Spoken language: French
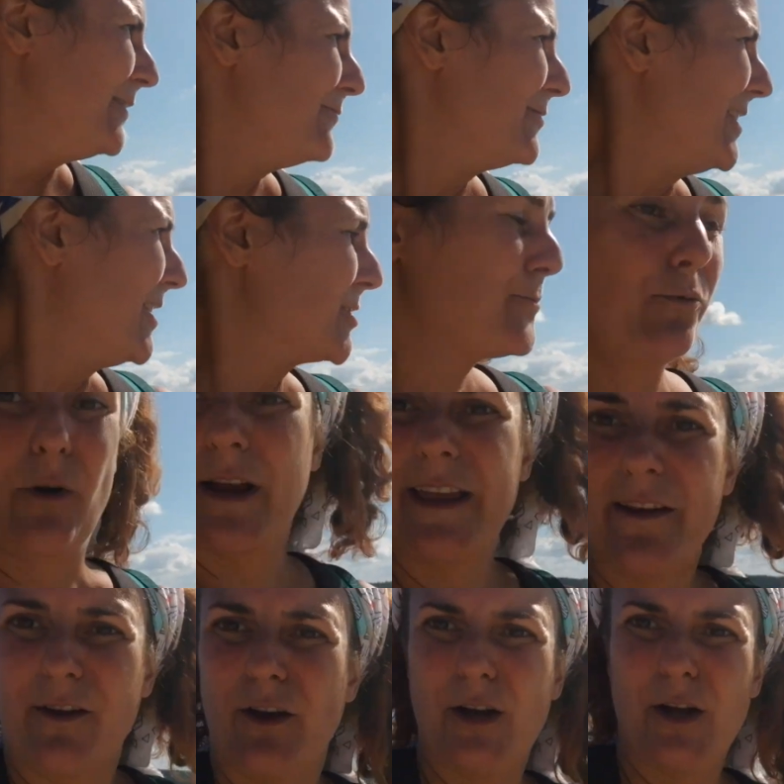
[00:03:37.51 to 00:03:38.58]
voilà, je
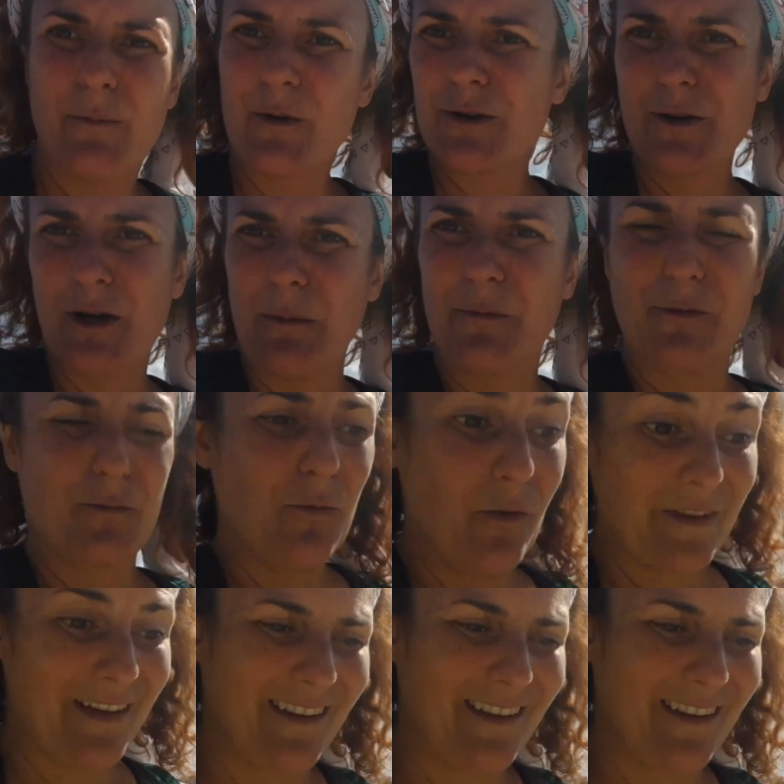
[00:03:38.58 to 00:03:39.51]
pourrais. Euh, moi, je suis comme tout le monde.